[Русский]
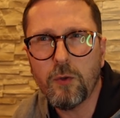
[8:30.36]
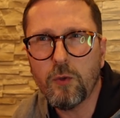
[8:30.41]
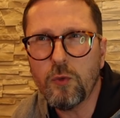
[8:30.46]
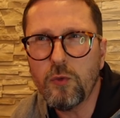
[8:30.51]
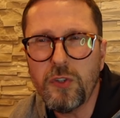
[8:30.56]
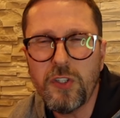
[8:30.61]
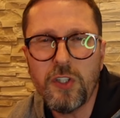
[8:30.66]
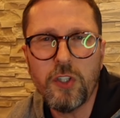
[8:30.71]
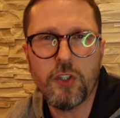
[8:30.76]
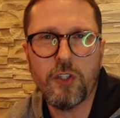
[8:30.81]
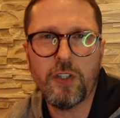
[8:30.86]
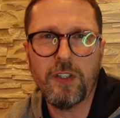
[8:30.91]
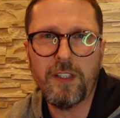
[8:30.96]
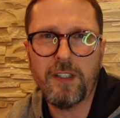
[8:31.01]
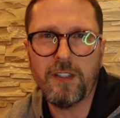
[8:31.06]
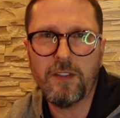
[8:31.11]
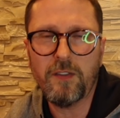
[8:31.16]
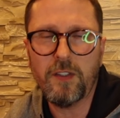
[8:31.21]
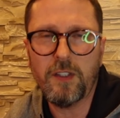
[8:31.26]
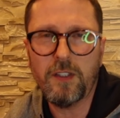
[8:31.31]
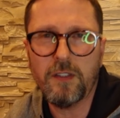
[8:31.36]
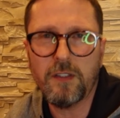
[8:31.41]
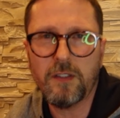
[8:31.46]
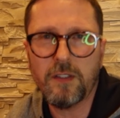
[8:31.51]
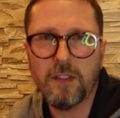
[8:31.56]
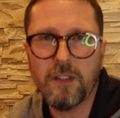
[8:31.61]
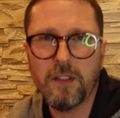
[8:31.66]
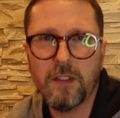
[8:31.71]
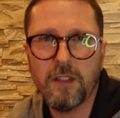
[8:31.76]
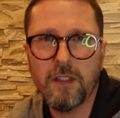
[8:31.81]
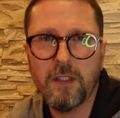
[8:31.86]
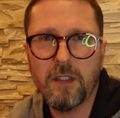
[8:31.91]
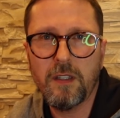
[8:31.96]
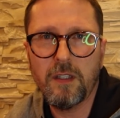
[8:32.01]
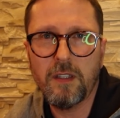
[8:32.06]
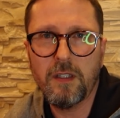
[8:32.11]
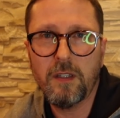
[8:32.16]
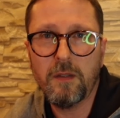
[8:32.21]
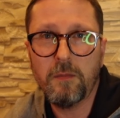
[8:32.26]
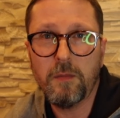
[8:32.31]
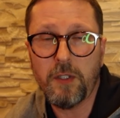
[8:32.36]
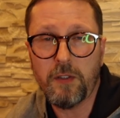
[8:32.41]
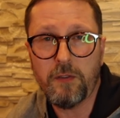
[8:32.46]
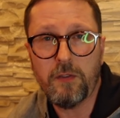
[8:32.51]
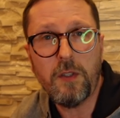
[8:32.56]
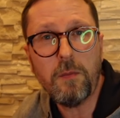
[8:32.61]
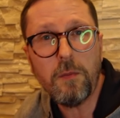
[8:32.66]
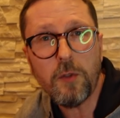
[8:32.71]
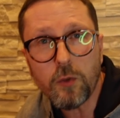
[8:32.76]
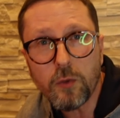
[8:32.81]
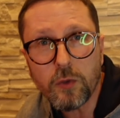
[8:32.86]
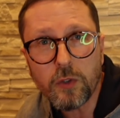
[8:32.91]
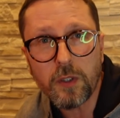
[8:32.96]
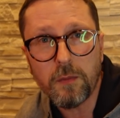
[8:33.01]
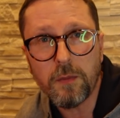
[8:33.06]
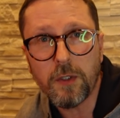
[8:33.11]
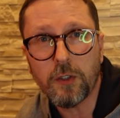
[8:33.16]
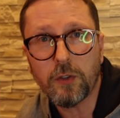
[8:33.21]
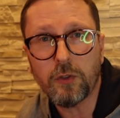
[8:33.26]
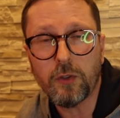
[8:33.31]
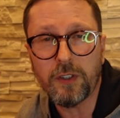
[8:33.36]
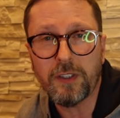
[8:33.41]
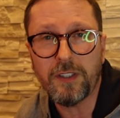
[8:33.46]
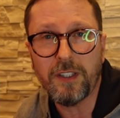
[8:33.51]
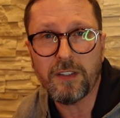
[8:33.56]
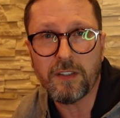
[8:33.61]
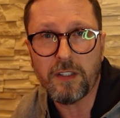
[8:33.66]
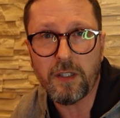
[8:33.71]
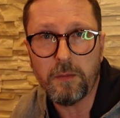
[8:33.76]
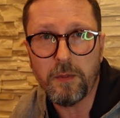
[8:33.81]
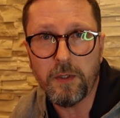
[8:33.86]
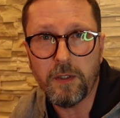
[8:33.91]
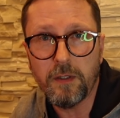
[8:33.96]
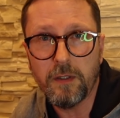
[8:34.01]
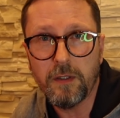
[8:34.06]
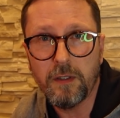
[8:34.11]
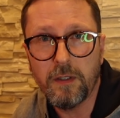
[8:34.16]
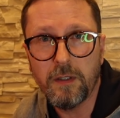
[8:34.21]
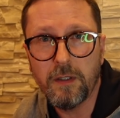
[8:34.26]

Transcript: униженно извиниться перед всеми русскими, которых ты оскорбил,